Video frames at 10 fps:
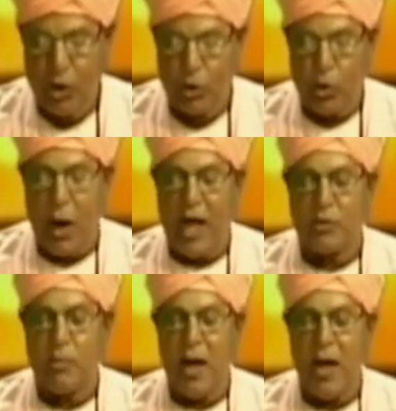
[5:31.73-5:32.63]

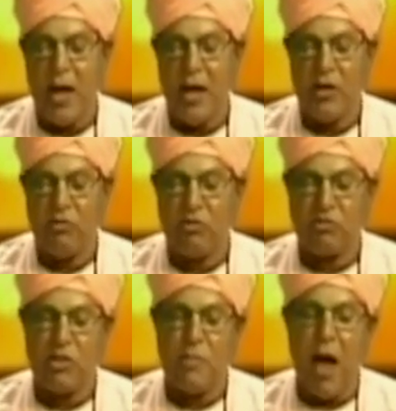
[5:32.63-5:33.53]
दुरात्मा है
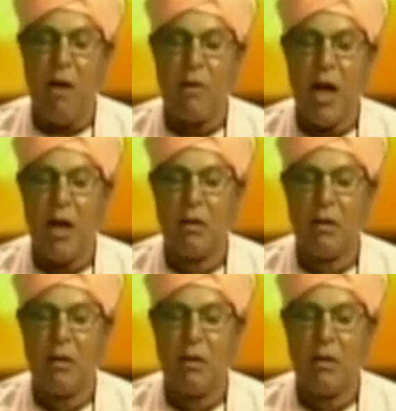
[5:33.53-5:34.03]
जिसकी भावना